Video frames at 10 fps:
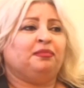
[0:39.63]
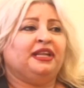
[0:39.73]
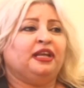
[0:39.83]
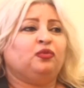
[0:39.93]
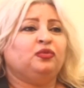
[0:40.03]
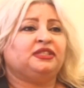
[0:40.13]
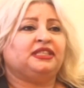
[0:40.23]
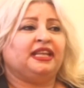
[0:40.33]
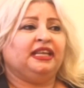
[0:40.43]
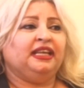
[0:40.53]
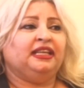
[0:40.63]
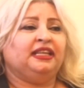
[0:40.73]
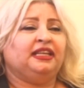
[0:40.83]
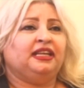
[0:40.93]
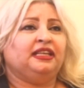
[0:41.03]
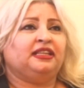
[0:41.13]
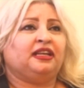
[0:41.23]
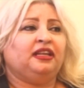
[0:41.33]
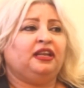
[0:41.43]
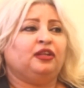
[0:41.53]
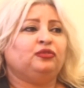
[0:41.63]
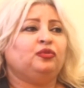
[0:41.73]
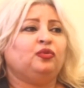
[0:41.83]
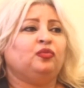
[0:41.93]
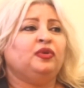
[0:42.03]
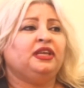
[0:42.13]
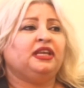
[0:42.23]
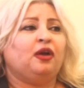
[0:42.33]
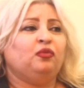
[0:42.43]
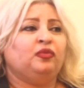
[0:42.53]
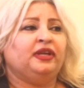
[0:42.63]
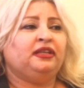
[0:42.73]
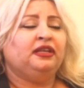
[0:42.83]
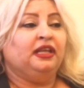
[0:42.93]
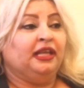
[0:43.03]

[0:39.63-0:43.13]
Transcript: بدنا نكون سريعين ان نقدر نلقطه ونكون